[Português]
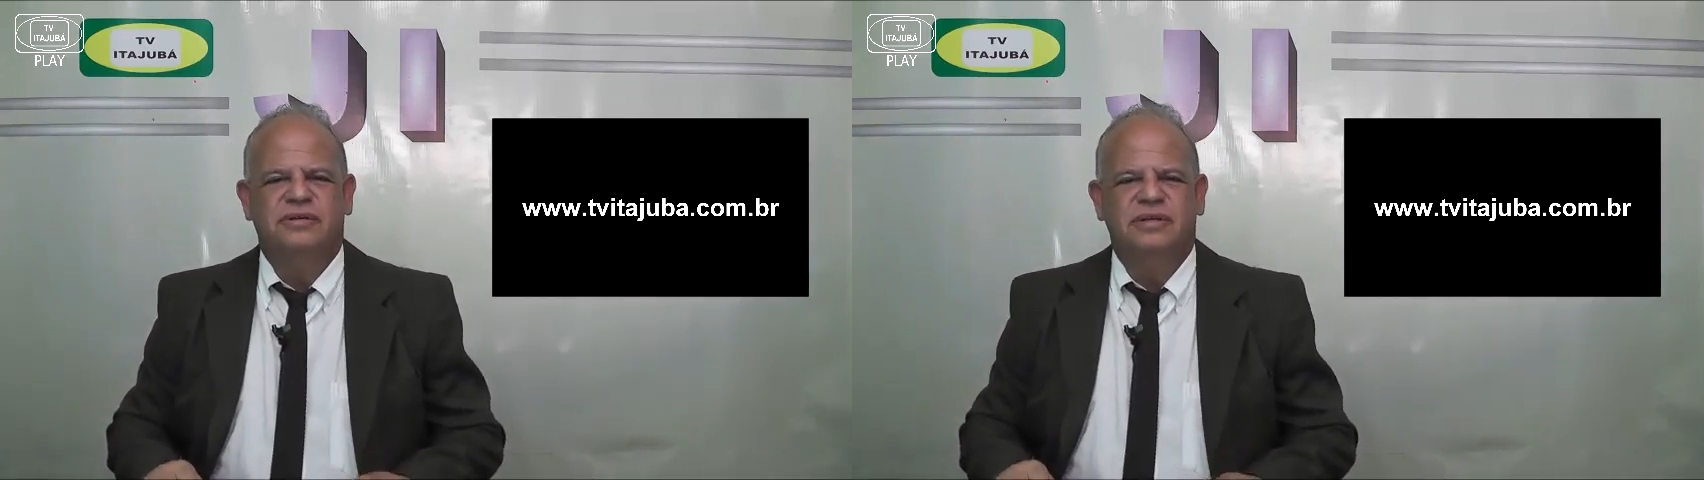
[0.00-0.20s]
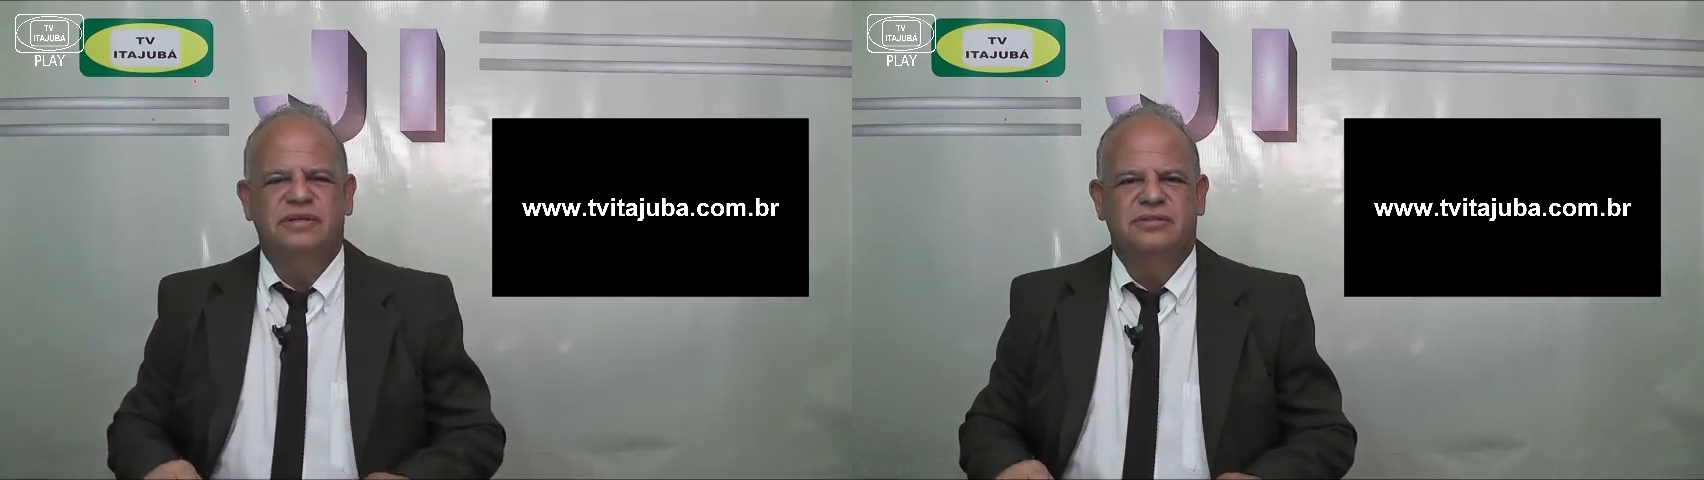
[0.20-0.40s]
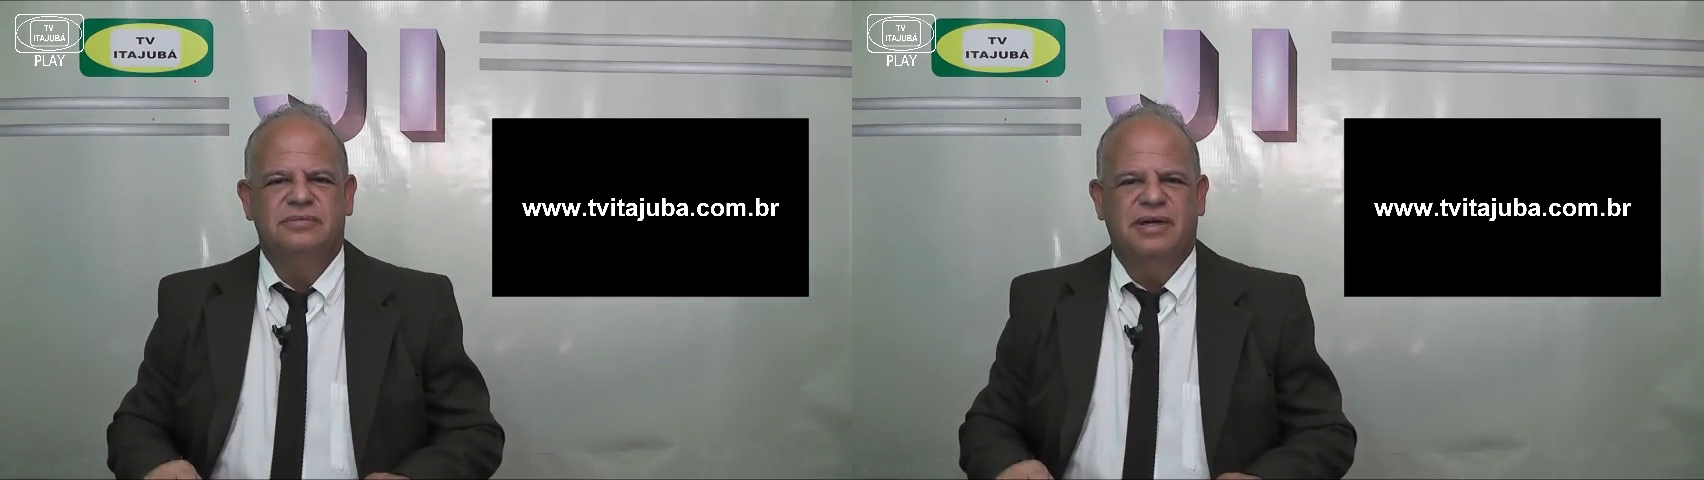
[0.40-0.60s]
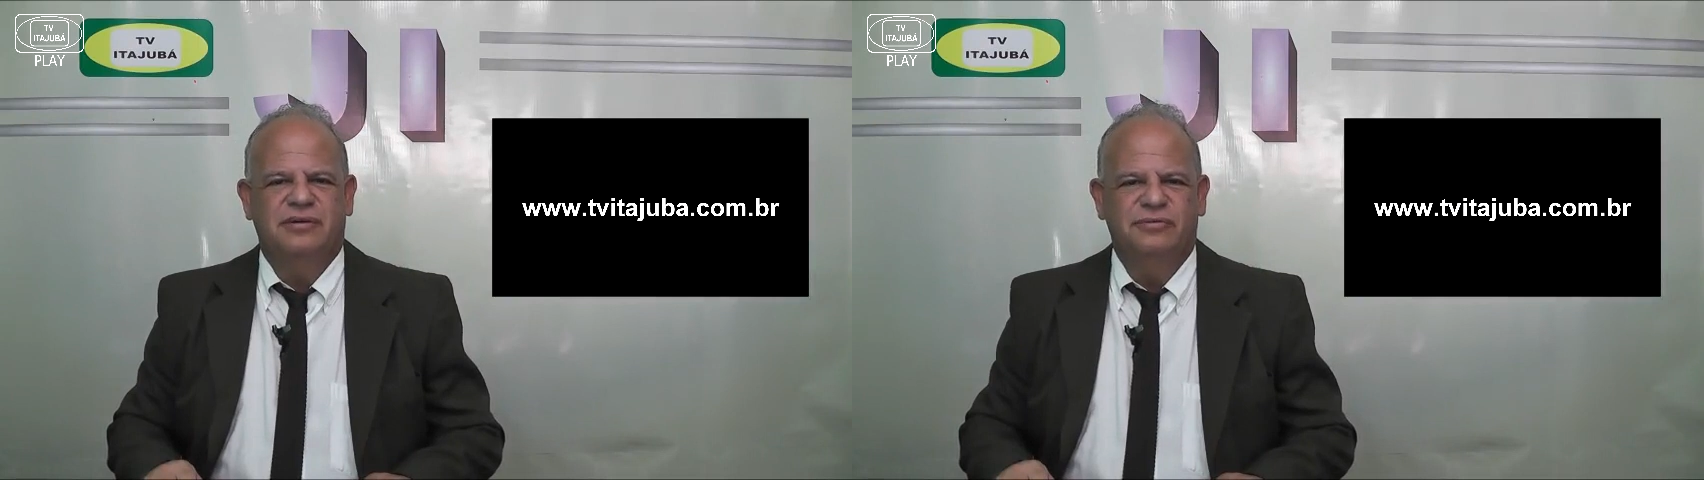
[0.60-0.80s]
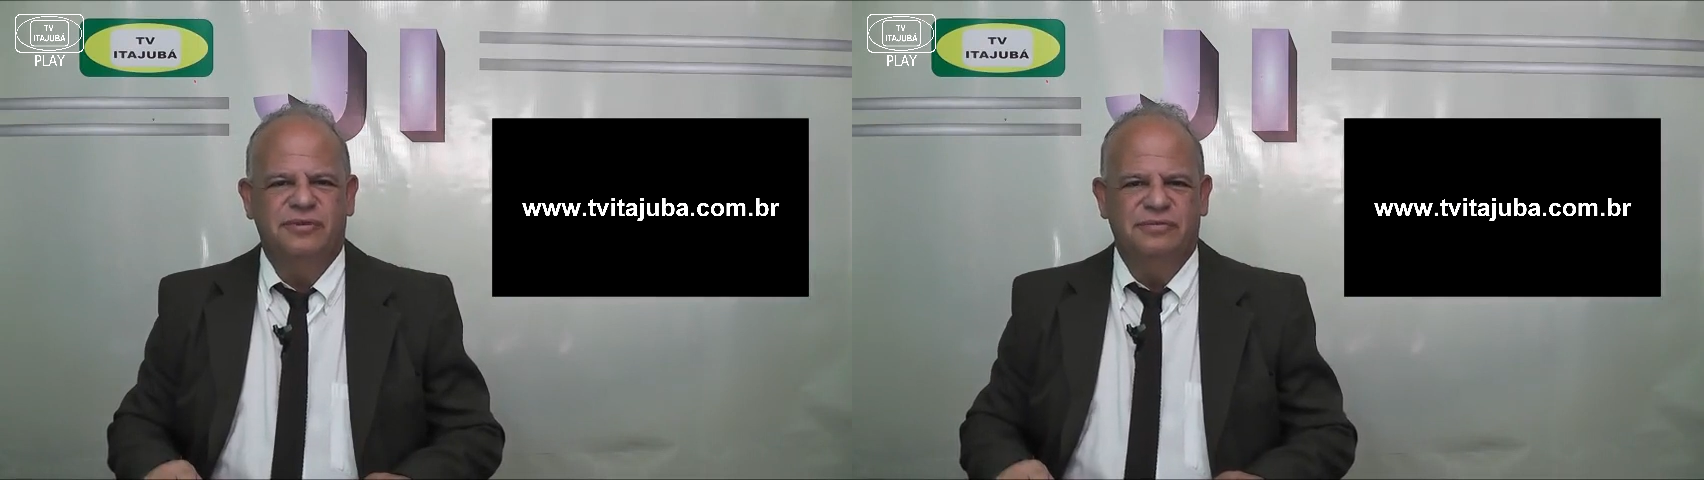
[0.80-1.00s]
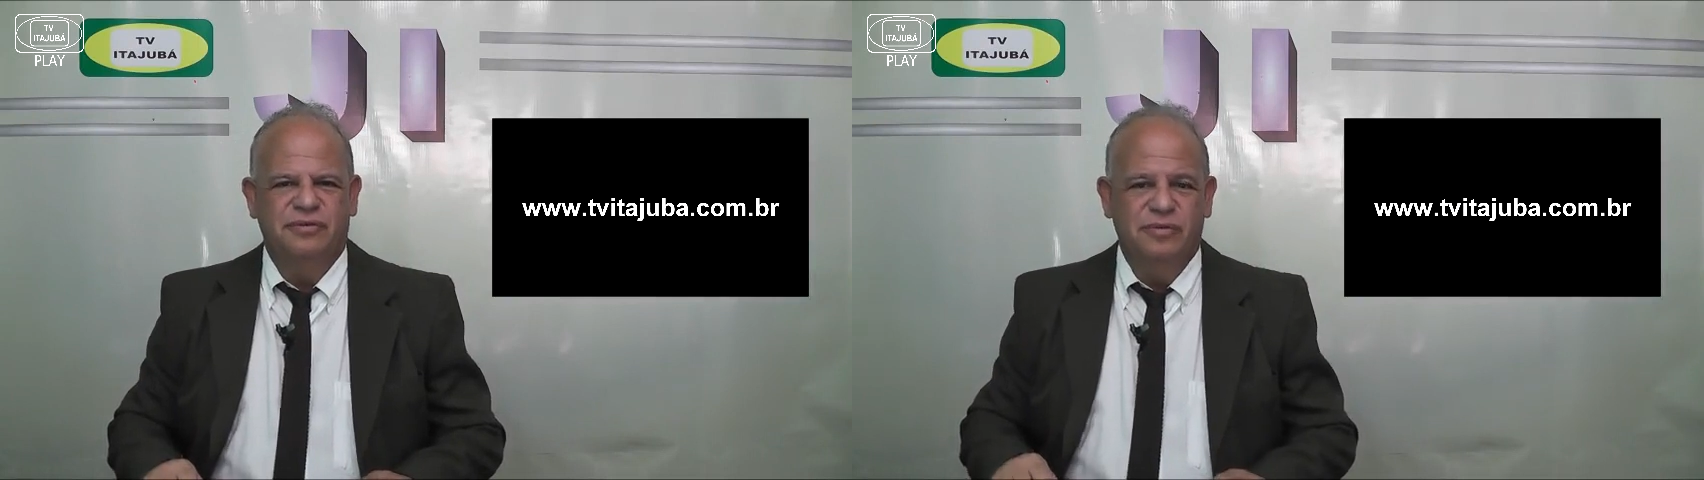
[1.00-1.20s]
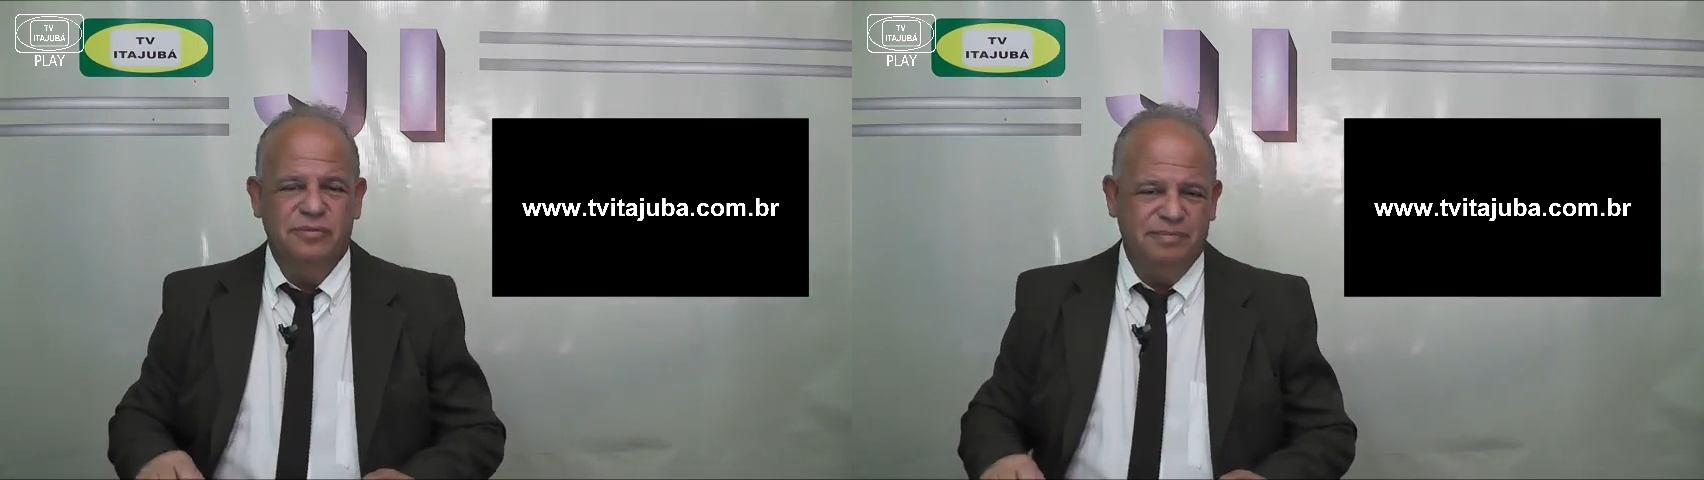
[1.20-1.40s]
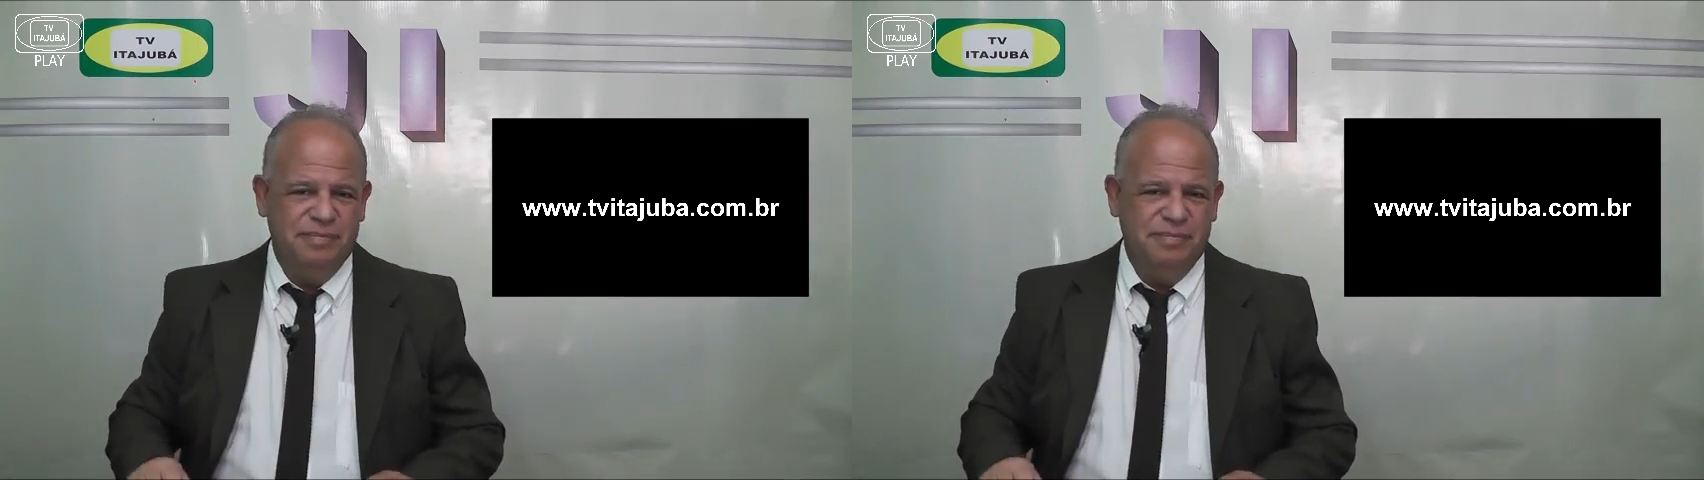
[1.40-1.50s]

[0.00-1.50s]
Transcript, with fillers: de Itajubá ao vivo